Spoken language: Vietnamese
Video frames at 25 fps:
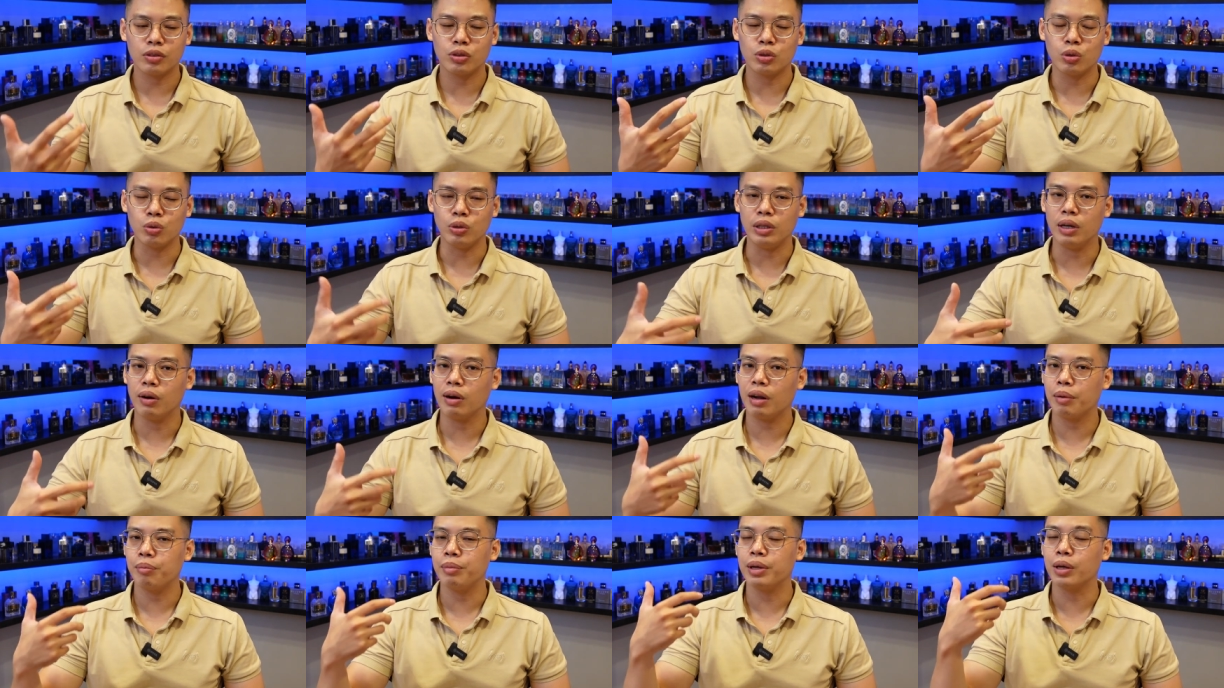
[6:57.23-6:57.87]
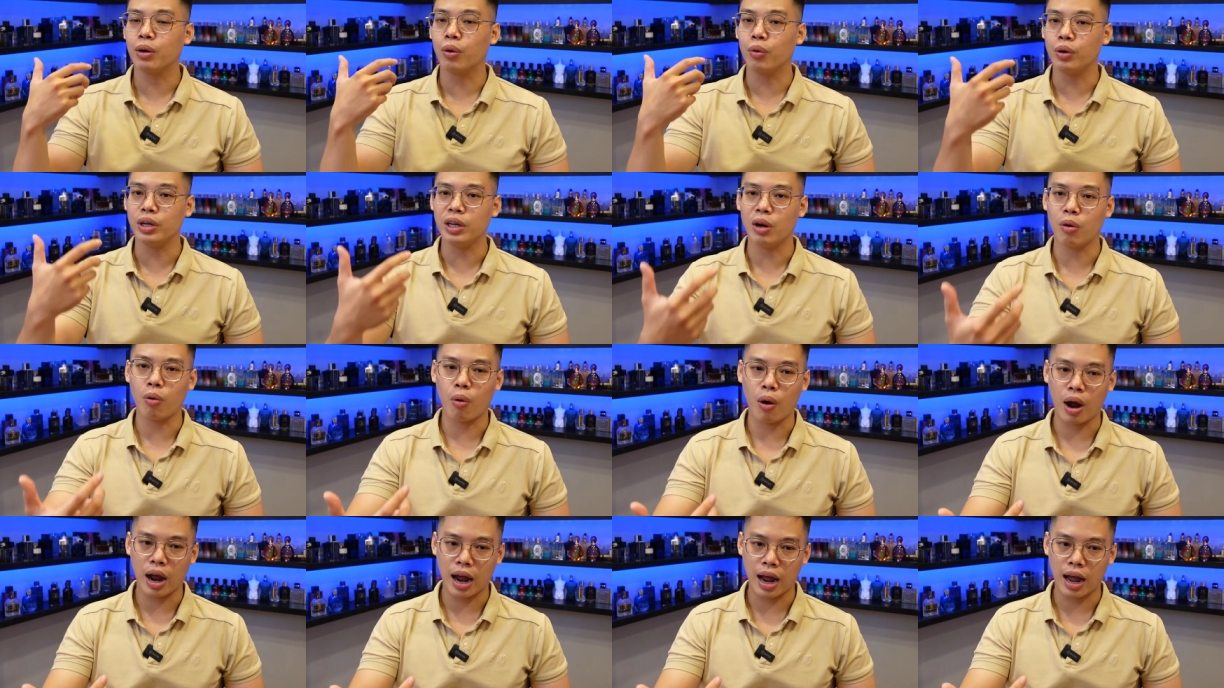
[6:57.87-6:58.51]
chủ yếu là mình ngồi
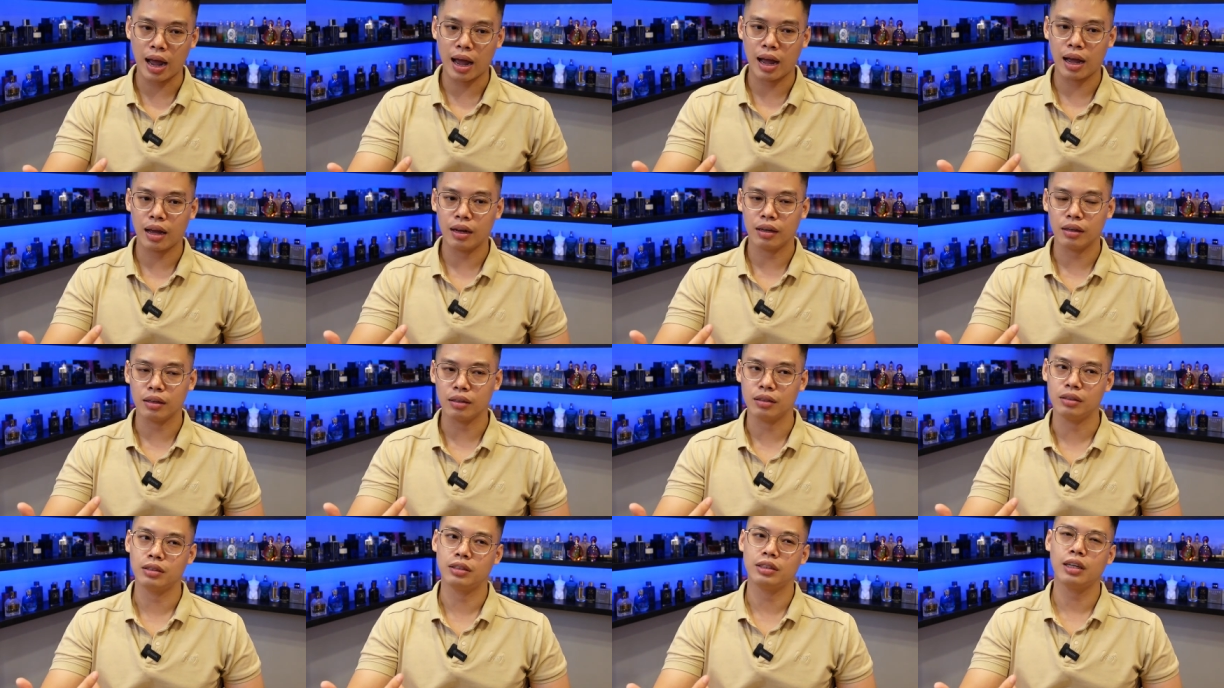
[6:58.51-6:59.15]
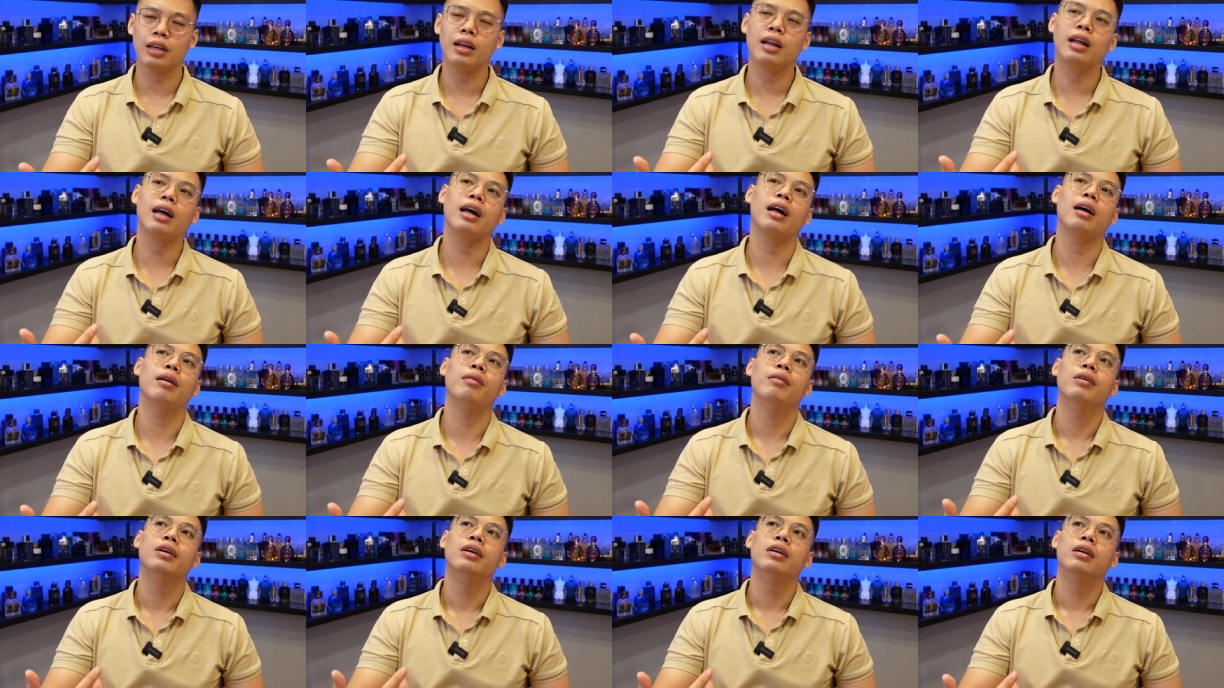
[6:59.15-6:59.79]
điều hòa ở ờ, chắc
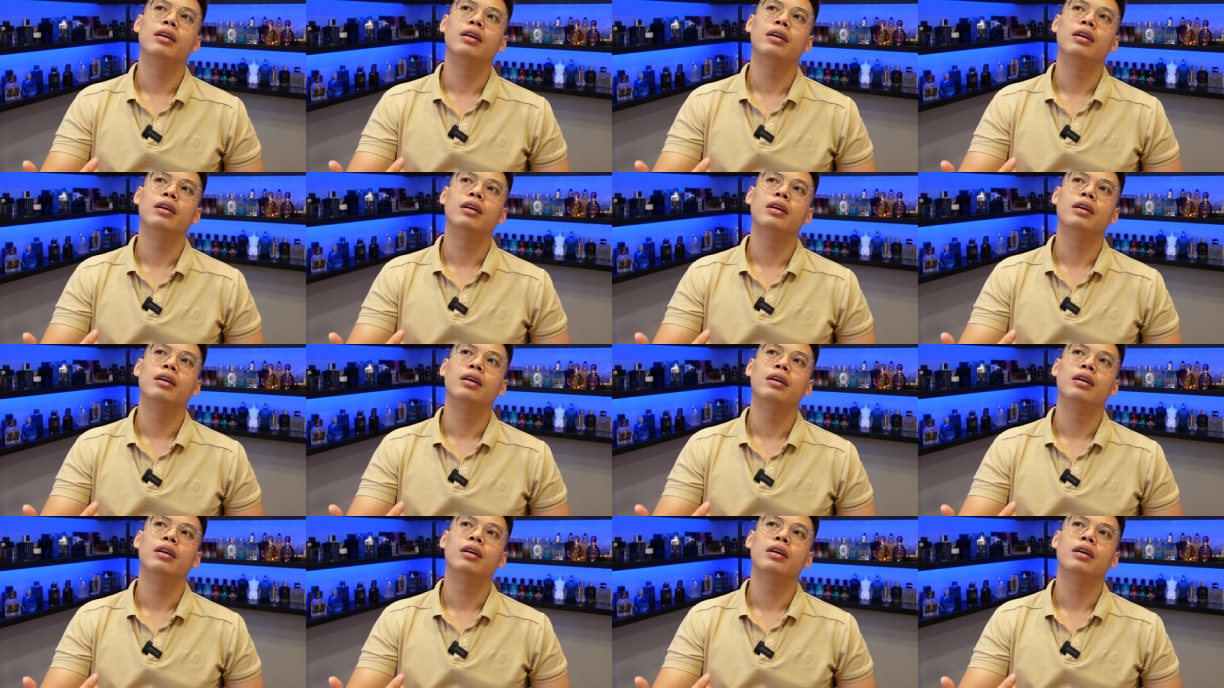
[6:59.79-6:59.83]
là